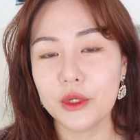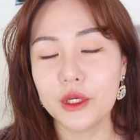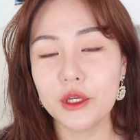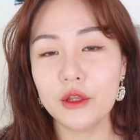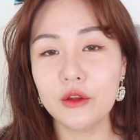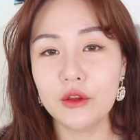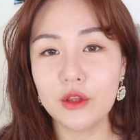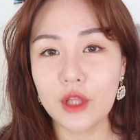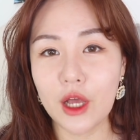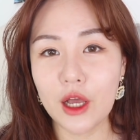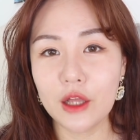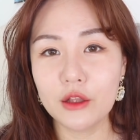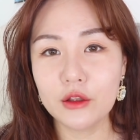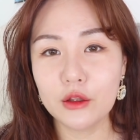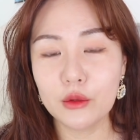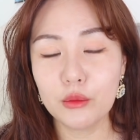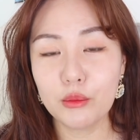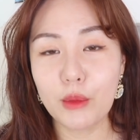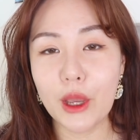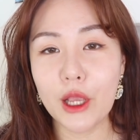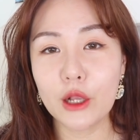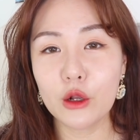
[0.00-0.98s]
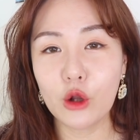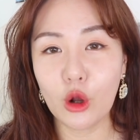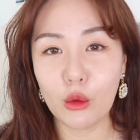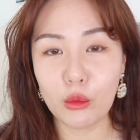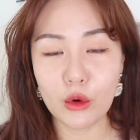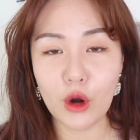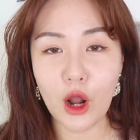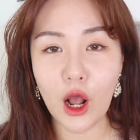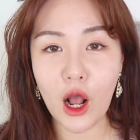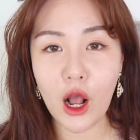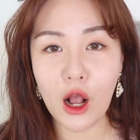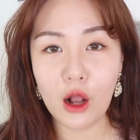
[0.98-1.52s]
일단
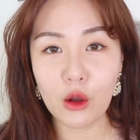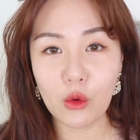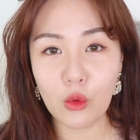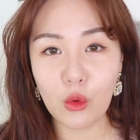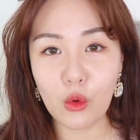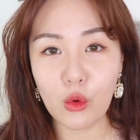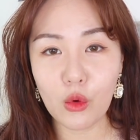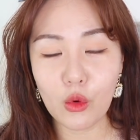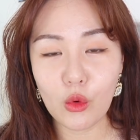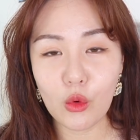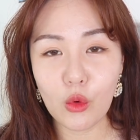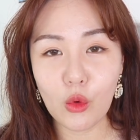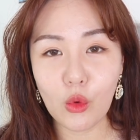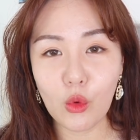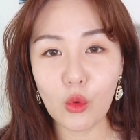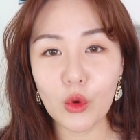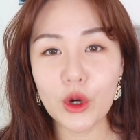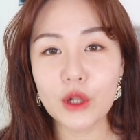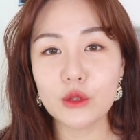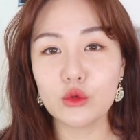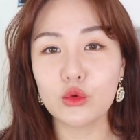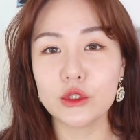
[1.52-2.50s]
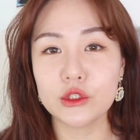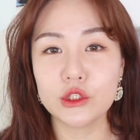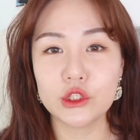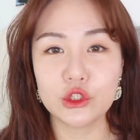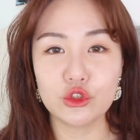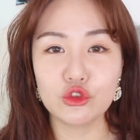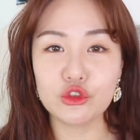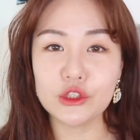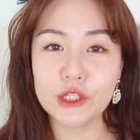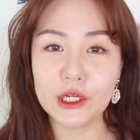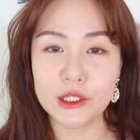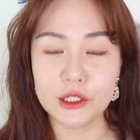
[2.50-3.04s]
메이크업을 하고 오랫동안
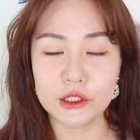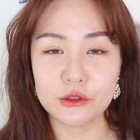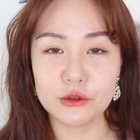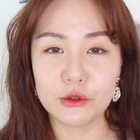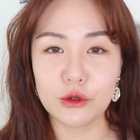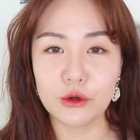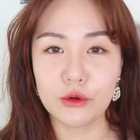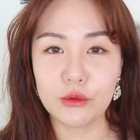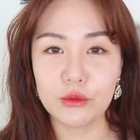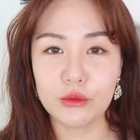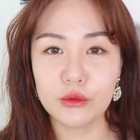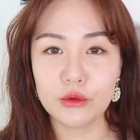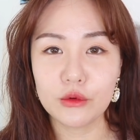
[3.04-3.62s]
지우지 않았어요.